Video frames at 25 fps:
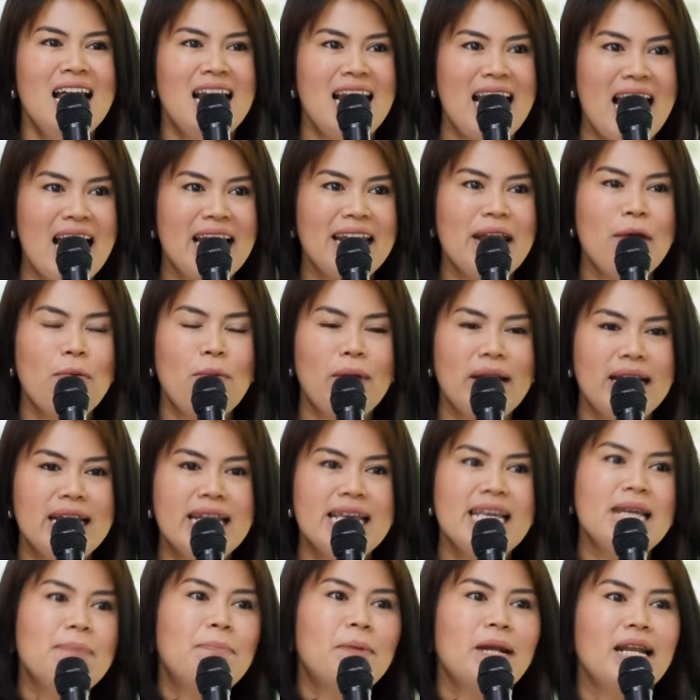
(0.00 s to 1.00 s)
และในวัน
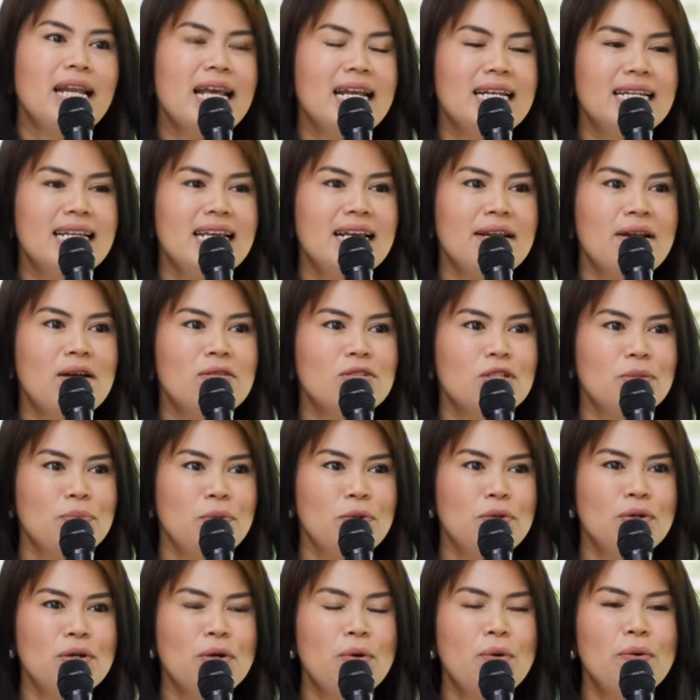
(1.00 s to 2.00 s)
นี้ประเด็นที่เราจะ
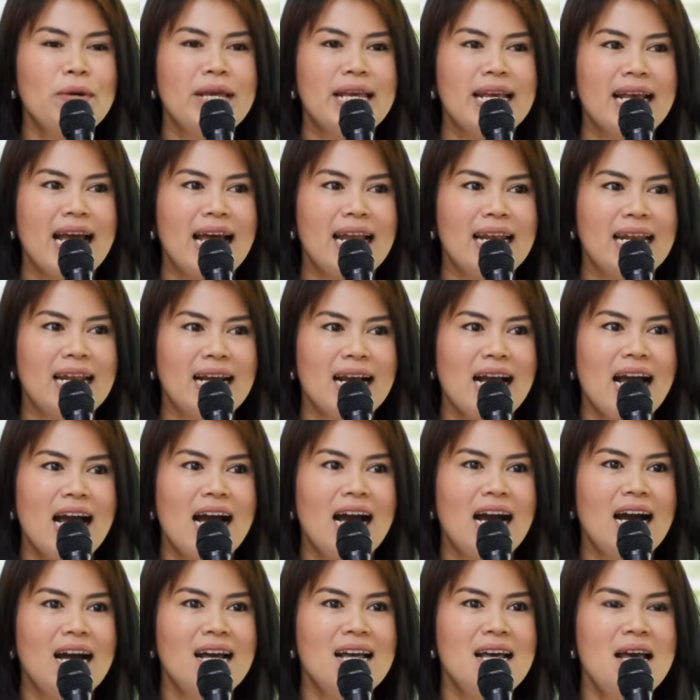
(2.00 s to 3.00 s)
พูดคุยกันนะ
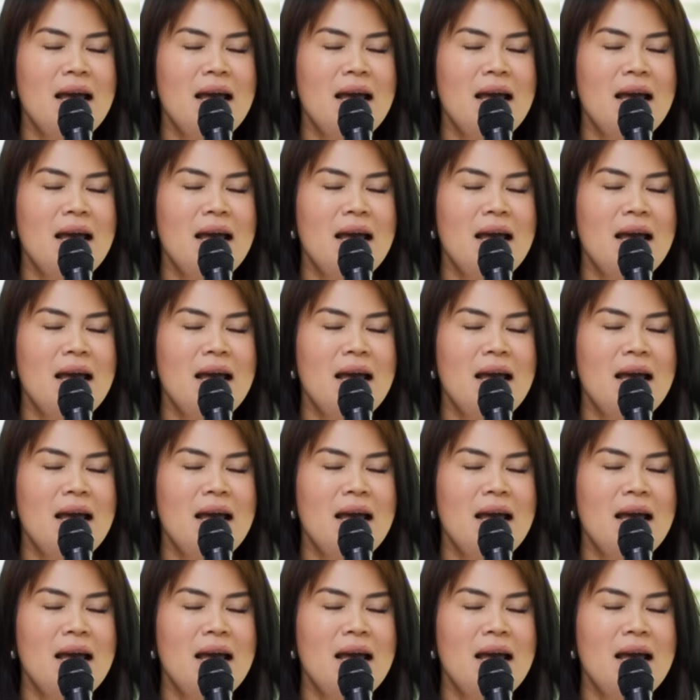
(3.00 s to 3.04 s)
คะ